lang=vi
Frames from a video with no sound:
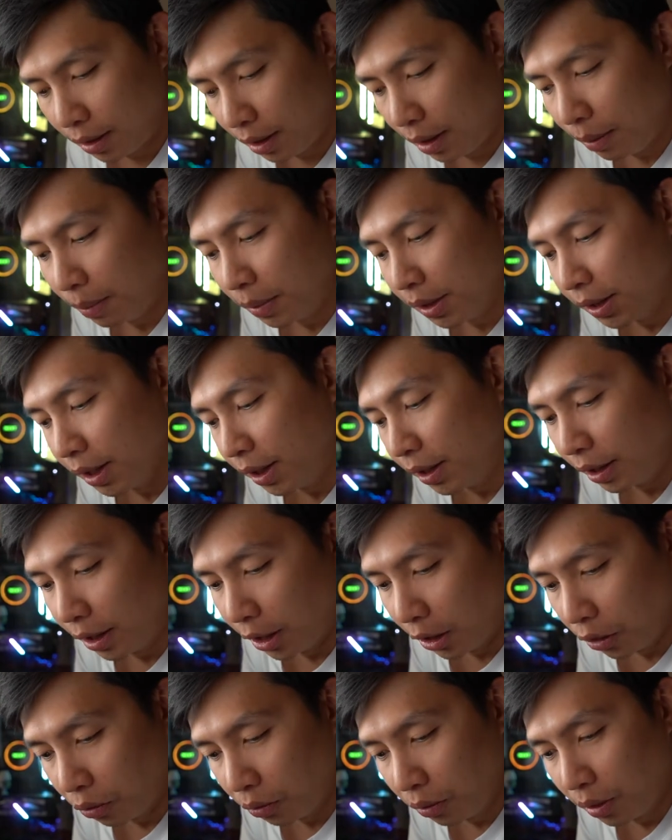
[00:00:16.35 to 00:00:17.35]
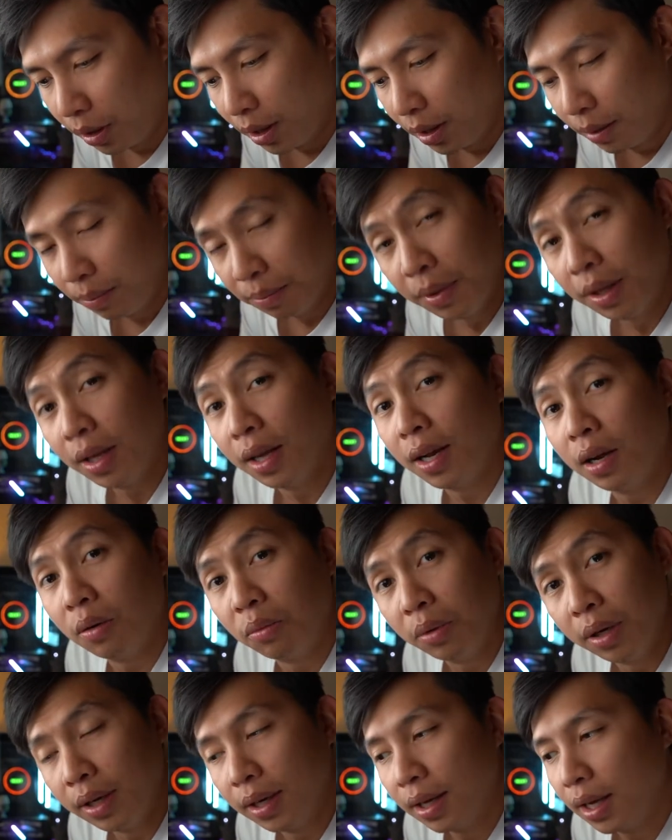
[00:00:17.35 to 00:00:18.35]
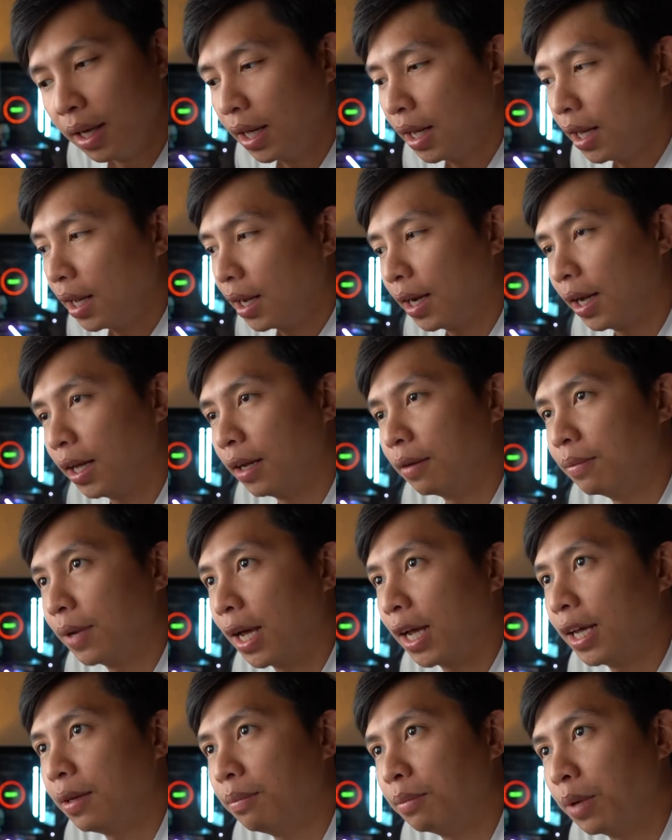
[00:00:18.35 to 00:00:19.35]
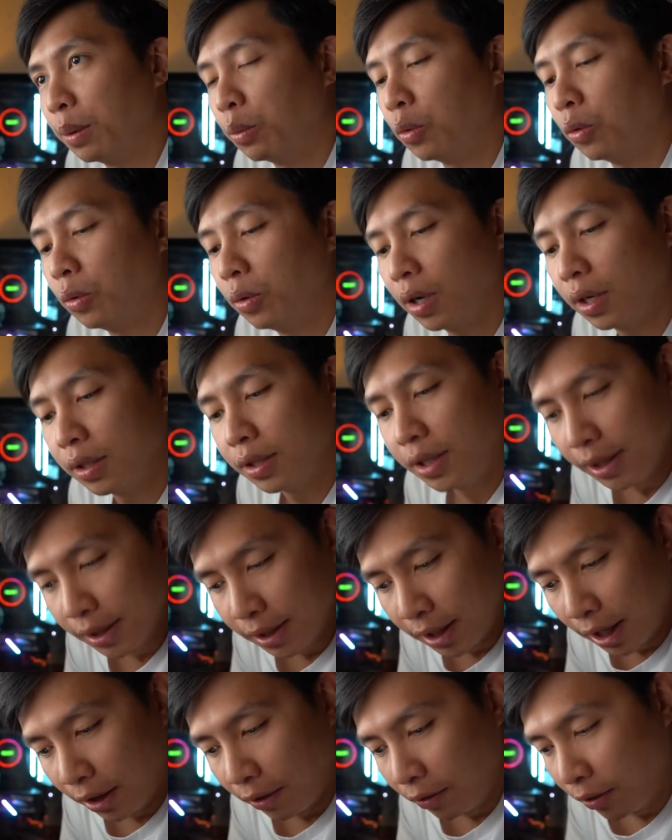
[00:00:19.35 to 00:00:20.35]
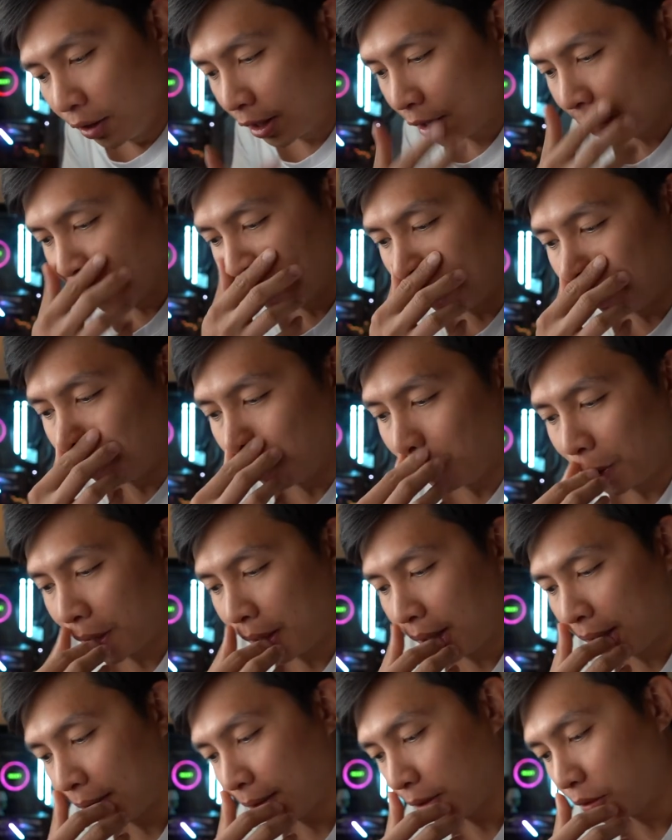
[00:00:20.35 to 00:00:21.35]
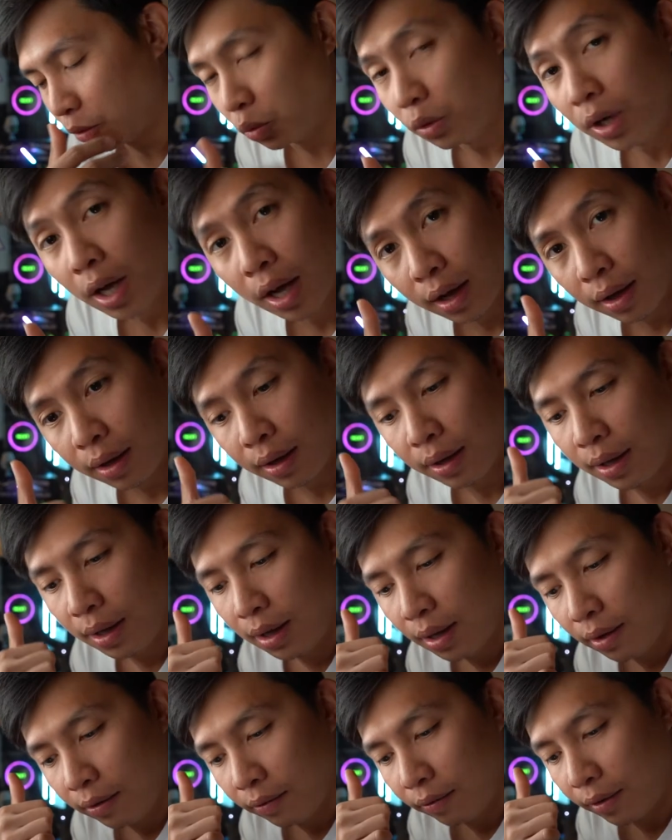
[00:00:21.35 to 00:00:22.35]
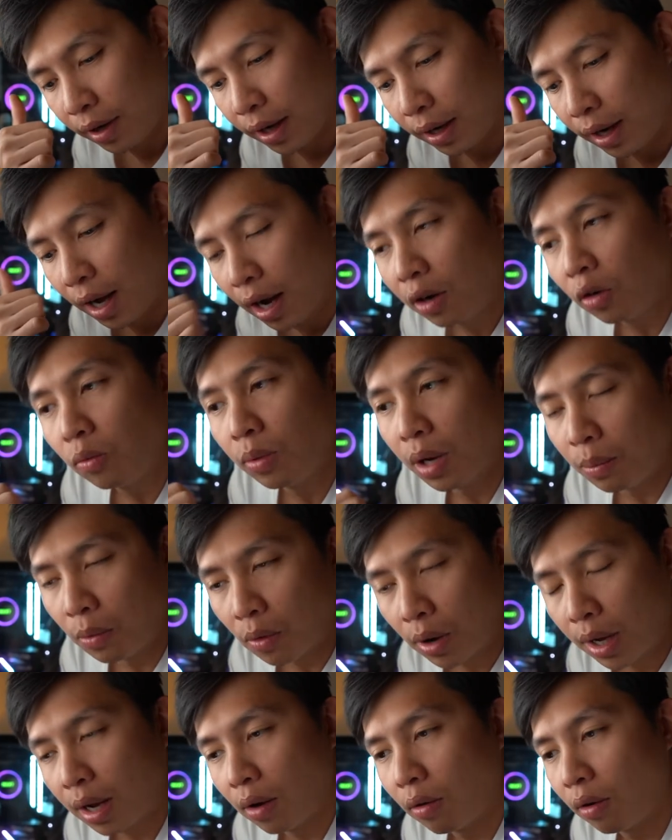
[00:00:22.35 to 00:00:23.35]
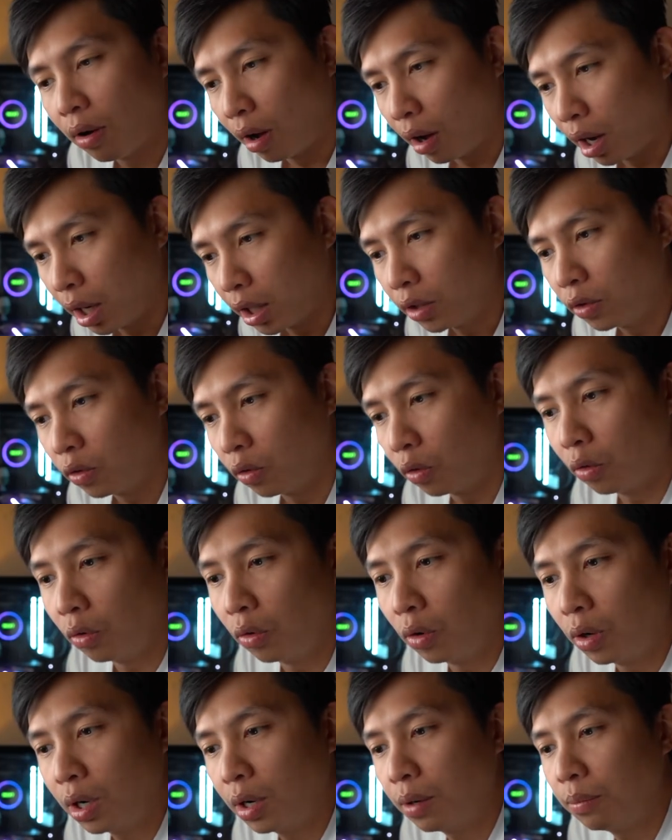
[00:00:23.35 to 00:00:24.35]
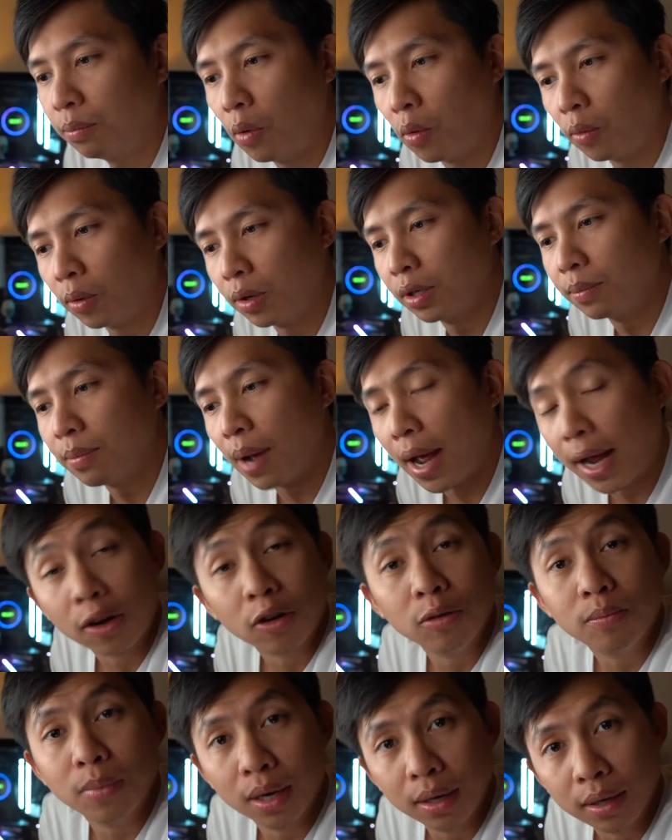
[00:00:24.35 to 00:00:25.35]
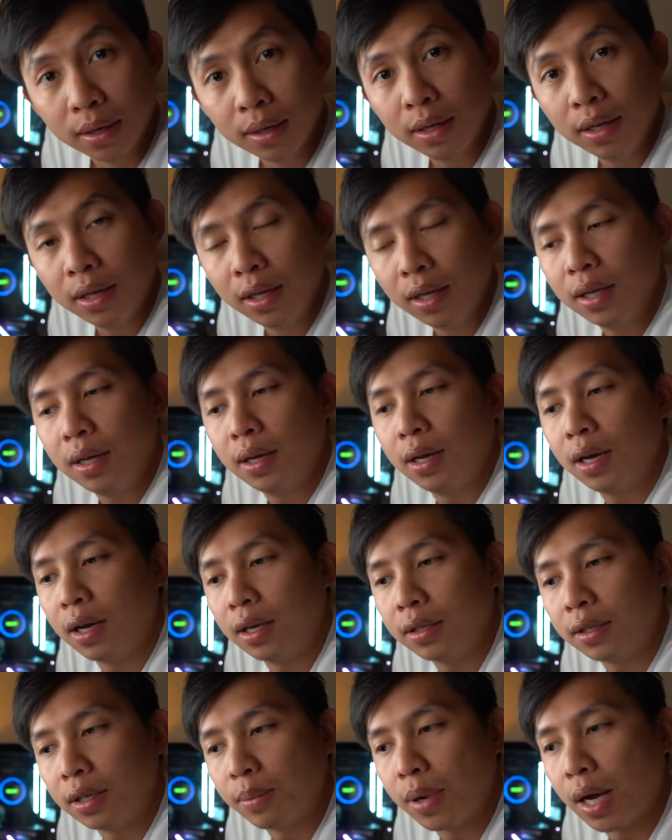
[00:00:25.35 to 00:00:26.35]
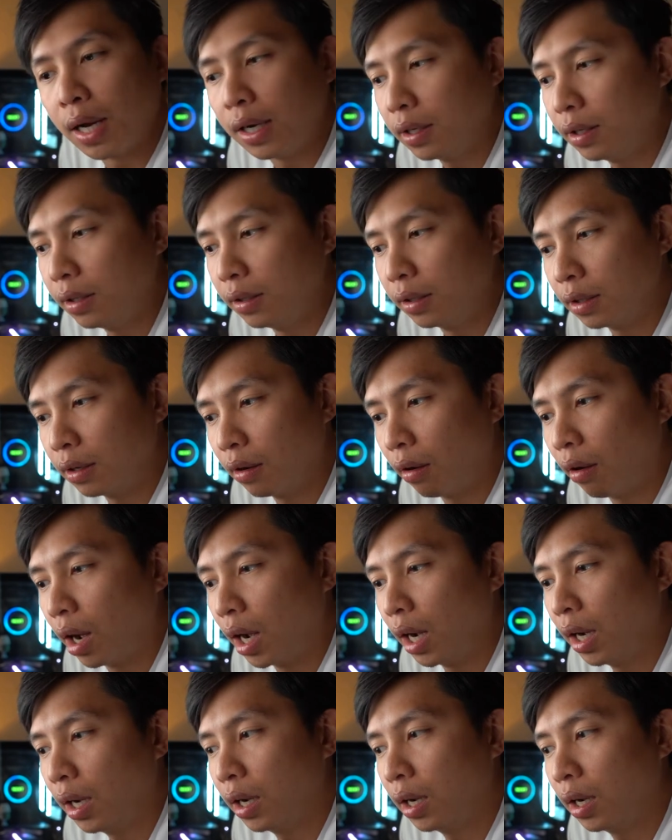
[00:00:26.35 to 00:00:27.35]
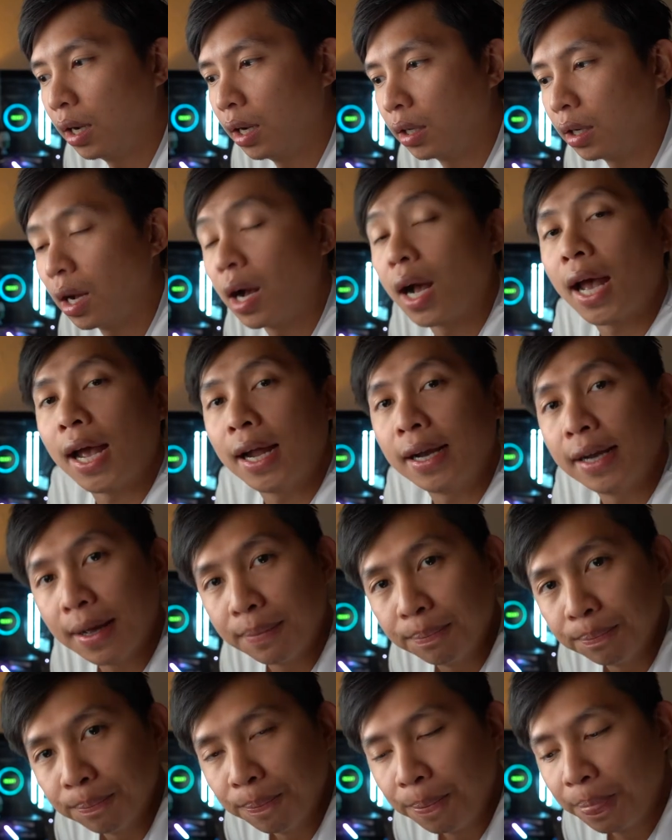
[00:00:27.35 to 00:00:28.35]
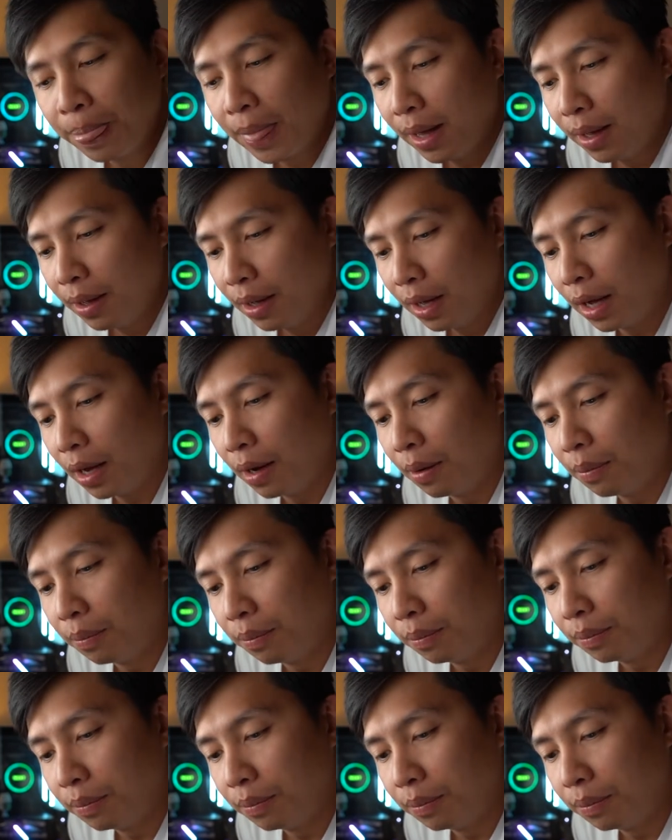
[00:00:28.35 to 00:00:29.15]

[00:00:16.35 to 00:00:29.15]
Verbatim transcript: thì mình xin giới thiệu Mình tên là Win Ngày hôm nay mình muốn à, chia sẻ với các bạn một cái à, chủ đề Và đó cũng là một cái câu hỏi của một người bạn của mình à, Chụp ảnh được khoảng à, gần 2 năm à,